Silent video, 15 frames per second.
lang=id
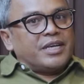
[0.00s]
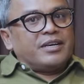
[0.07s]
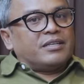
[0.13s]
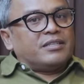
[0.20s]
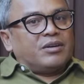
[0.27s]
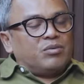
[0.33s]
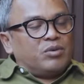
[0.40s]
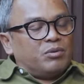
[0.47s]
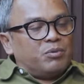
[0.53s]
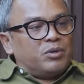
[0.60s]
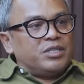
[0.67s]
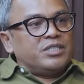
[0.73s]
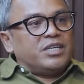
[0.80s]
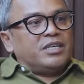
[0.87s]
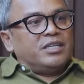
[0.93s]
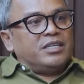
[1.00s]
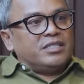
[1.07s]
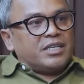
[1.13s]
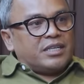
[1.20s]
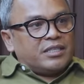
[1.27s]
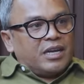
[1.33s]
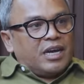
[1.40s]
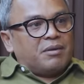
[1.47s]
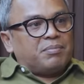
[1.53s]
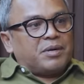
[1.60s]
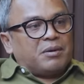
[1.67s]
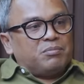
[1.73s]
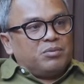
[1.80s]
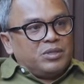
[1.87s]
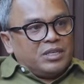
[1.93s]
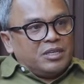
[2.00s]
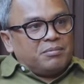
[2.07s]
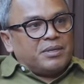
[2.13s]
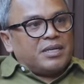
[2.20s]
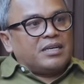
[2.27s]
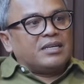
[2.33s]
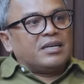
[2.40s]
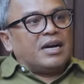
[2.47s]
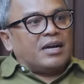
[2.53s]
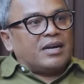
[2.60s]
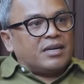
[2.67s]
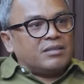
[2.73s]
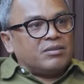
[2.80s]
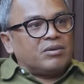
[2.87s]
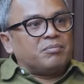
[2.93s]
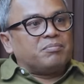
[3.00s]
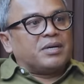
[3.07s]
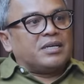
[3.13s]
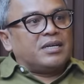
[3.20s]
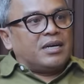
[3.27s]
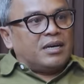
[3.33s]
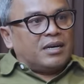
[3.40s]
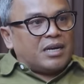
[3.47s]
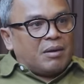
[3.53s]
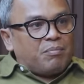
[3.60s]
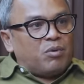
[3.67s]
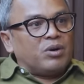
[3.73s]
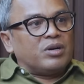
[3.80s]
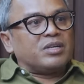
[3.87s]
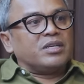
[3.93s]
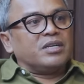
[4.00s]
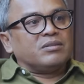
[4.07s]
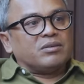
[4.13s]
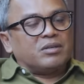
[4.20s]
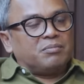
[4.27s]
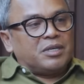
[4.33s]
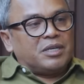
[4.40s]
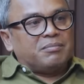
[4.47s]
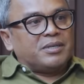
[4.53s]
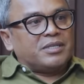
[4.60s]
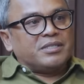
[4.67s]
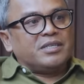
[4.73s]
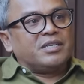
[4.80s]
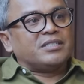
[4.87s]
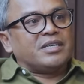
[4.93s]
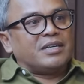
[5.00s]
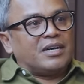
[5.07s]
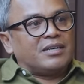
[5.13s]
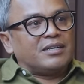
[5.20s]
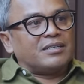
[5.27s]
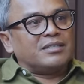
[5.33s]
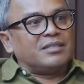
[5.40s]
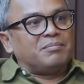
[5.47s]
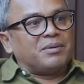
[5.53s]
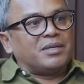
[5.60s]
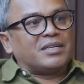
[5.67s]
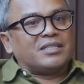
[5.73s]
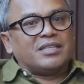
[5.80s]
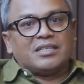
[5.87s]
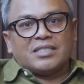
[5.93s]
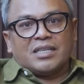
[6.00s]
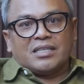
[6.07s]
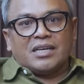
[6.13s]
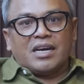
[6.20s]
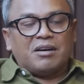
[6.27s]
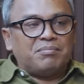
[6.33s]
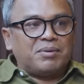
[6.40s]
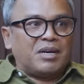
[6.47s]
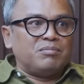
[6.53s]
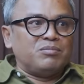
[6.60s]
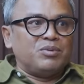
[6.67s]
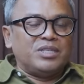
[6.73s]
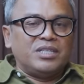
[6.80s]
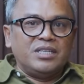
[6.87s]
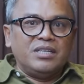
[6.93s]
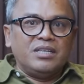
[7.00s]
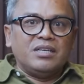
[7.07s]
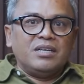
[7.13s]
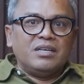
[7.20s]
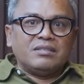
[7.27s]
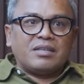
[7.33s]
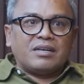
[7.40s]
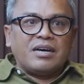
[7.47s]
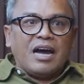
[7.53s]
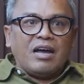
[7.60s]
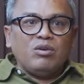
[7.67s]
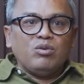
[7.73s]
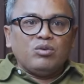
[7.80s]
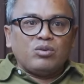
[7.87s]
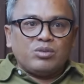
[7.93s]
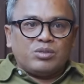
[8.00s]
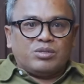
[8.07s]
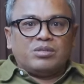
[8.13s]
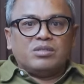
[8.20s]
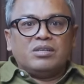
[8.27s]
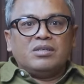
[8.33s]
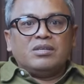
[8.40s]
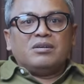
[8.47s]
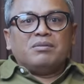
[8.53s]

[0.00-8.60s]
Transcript: Saya nggak tahu kepolisian ini Satyaha Prabunya kepada negara atau kepada Kapolri atau kepada Presiden saya nggak ngerti pengertian Satyaha Prabu ini tegak lurus